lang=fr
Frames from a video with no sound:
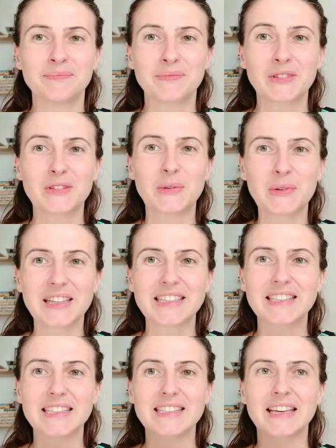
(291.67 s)
Donc
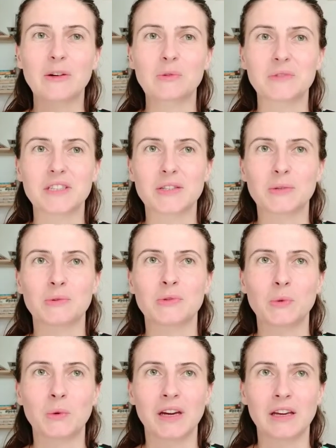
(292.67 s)
si ces conditions
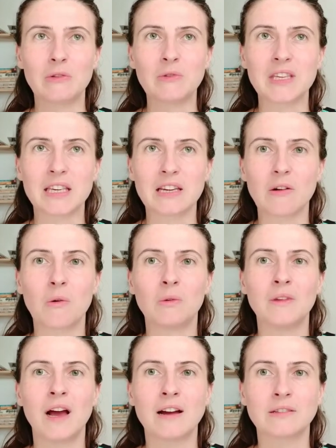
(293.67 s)
sont réunies,
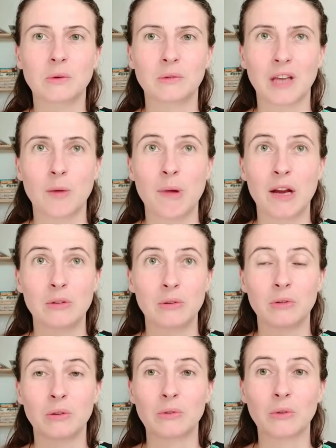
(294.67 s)
on a ce qu'on appelle
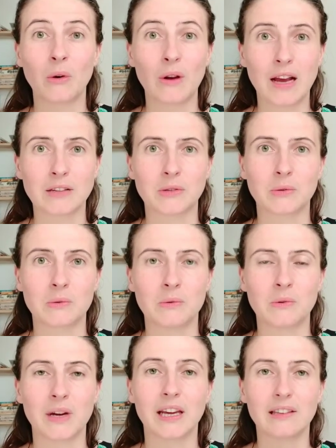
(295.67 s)
une,
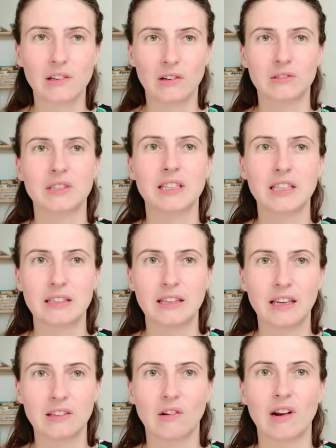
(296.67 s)
relation aidante qui
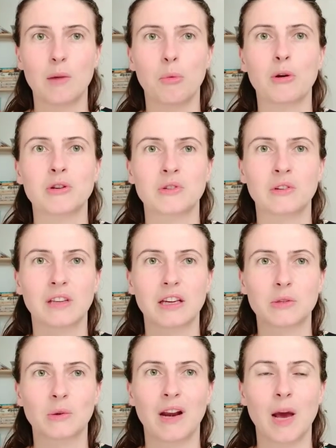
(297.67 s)
naît dans l'approche centrée
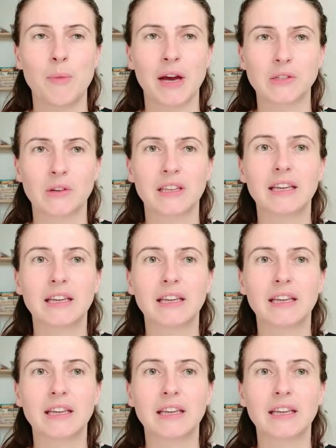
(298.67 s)
sur la personne.